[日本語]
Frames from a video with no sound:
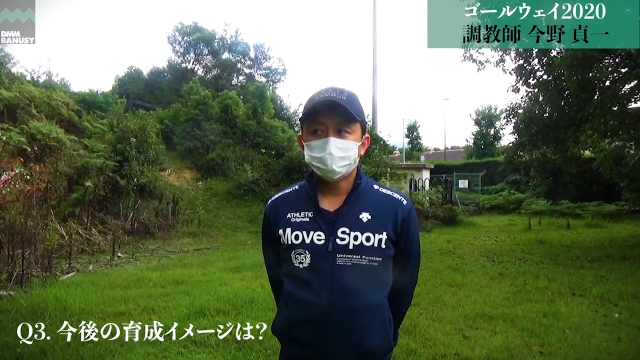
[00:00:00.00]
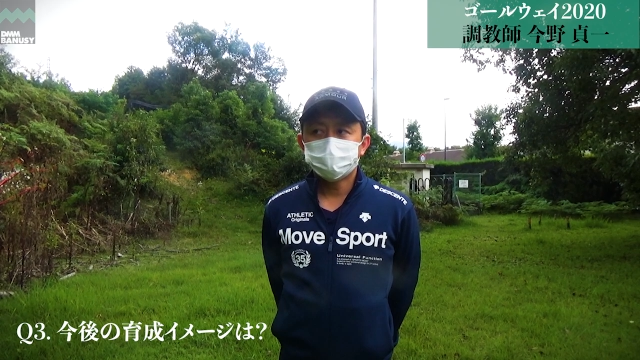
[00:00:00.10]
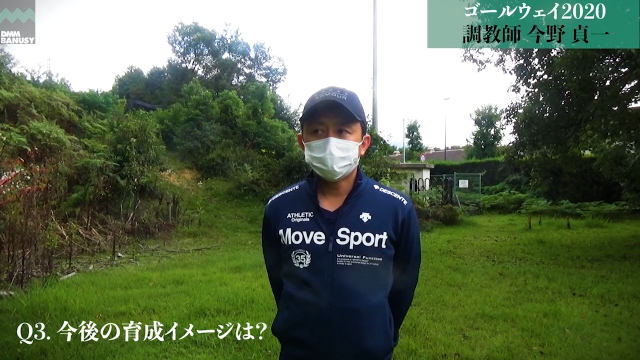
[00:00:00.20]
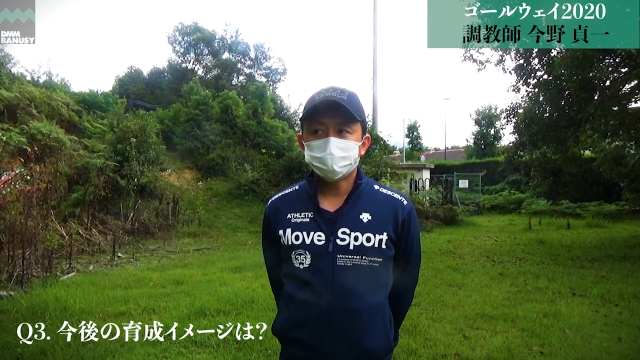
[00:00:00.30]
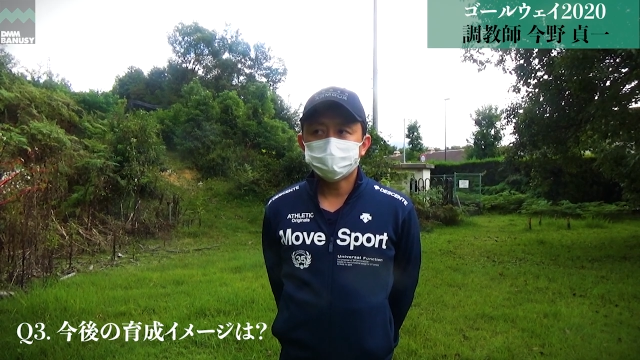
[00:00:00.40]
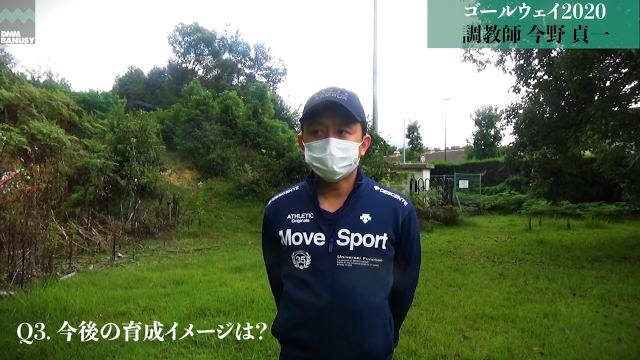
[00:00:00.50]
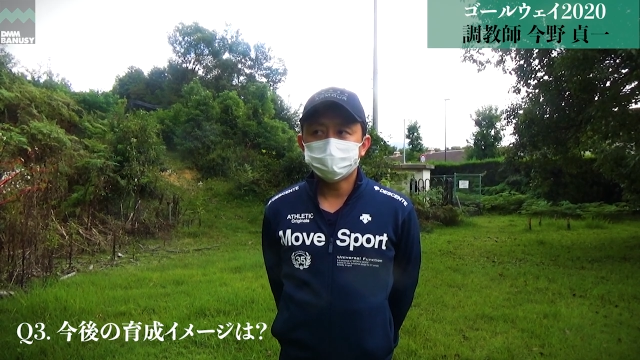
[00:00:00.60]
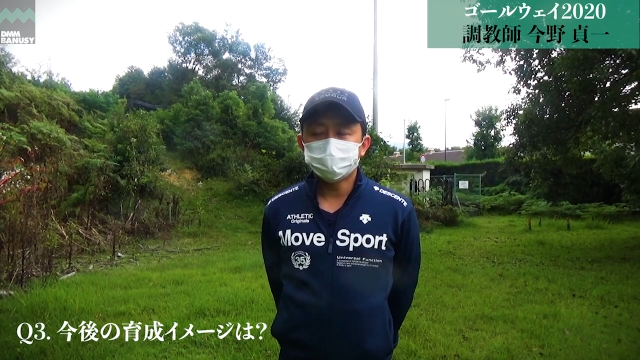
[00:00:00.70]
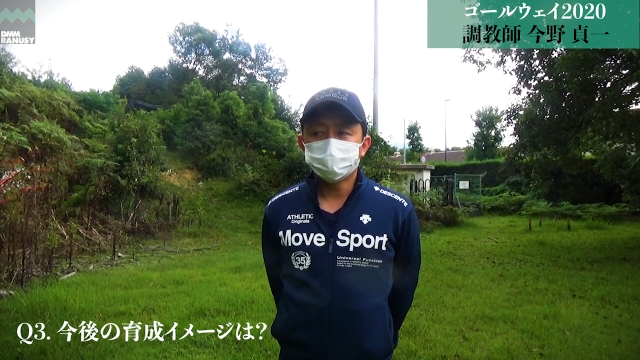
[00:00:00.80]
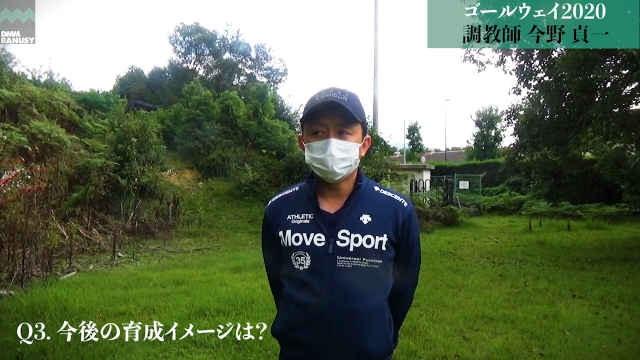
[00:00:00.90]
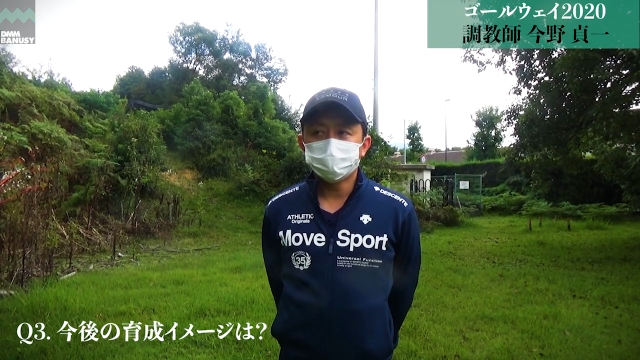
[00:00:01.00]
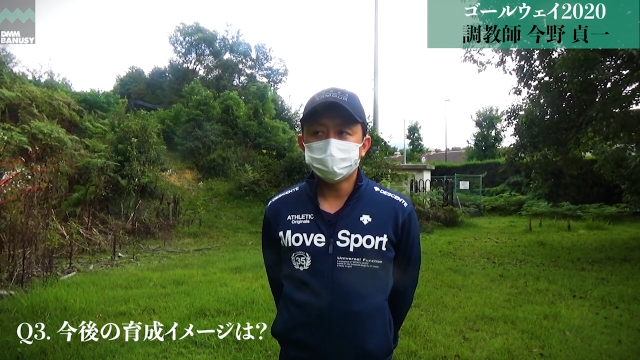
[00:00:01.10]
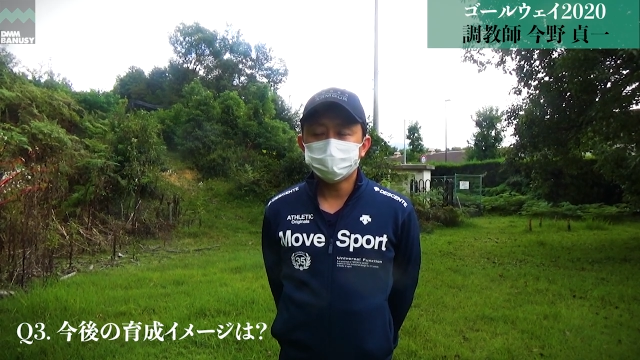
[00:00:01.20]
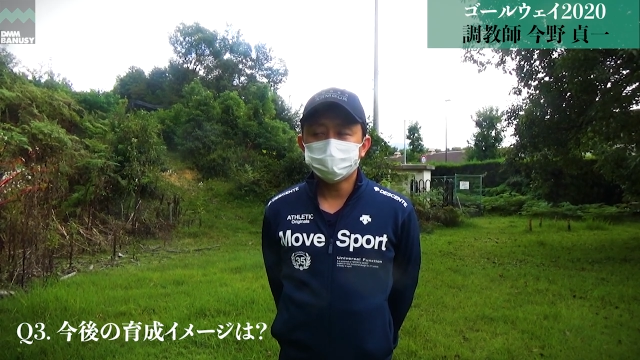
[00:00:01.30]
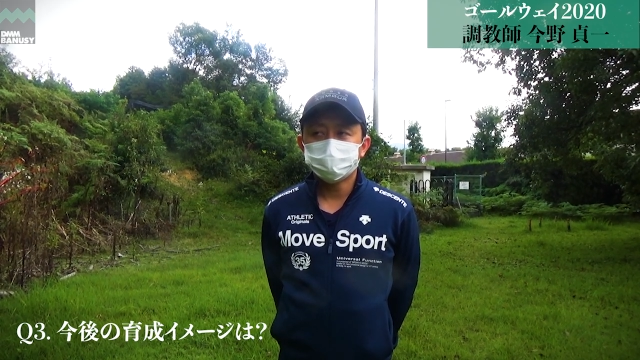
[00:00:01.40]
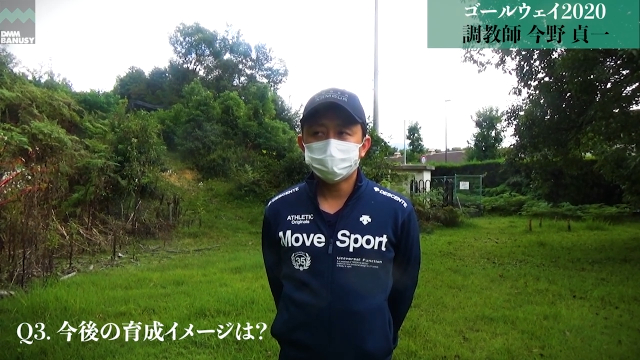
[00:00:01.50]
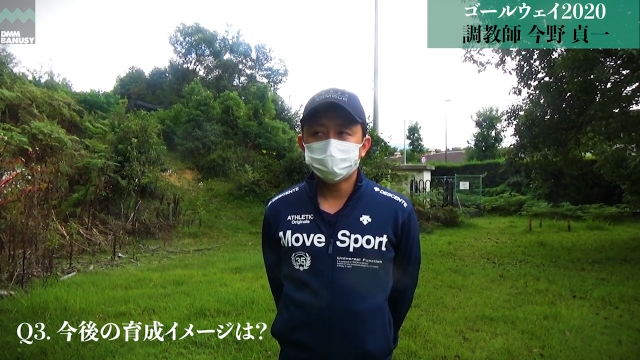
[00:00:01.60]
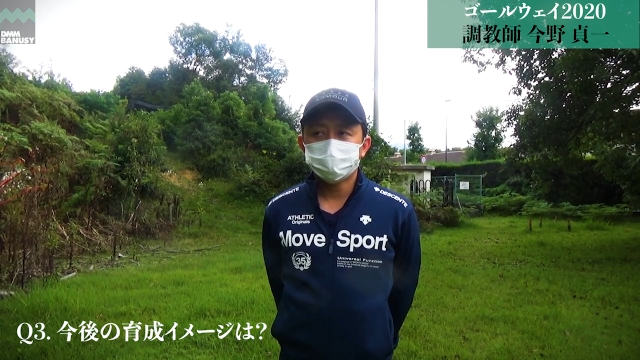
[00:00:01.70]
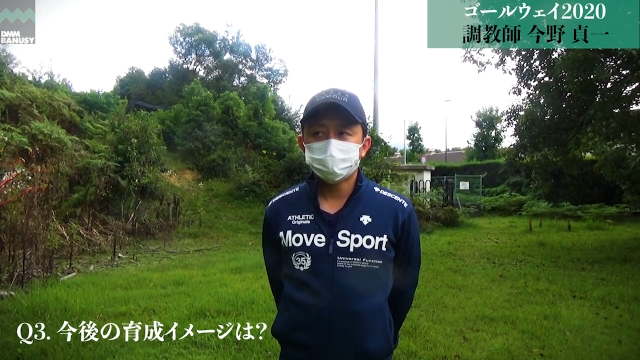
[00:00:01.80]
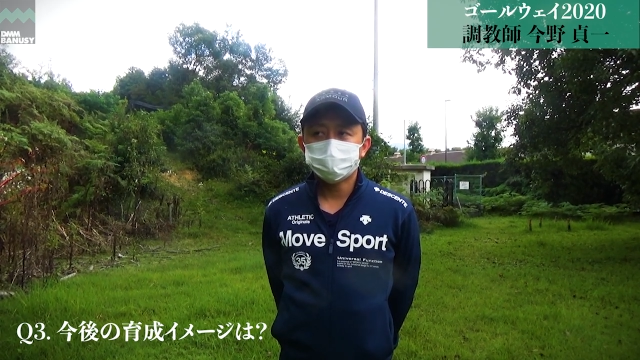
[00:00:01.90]
まあその
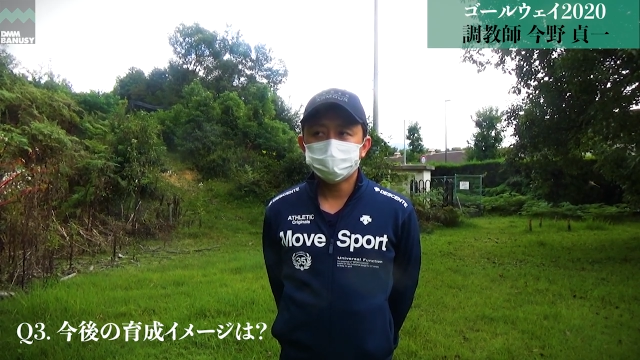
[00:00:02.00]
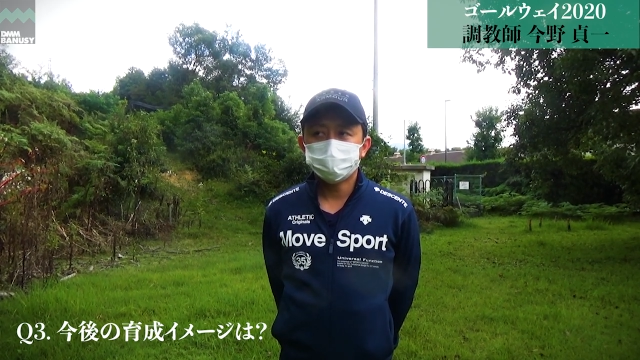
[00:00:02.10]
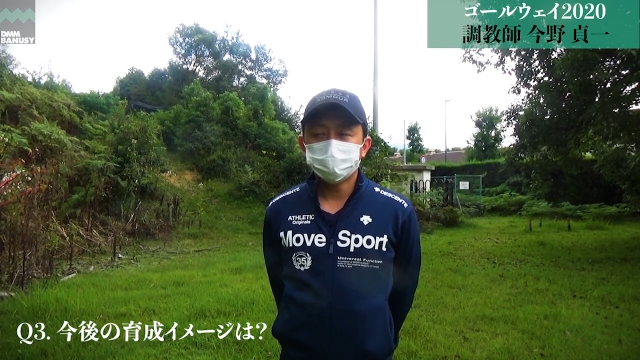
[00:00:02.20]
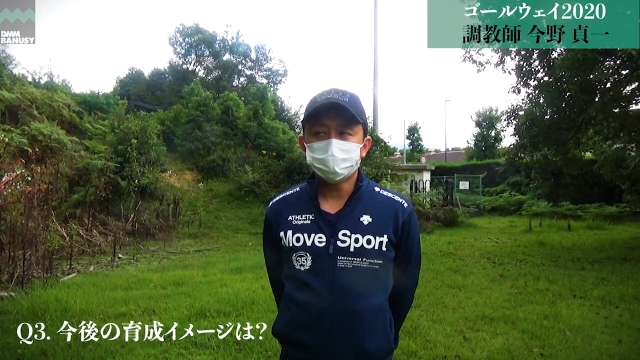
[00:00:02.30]
今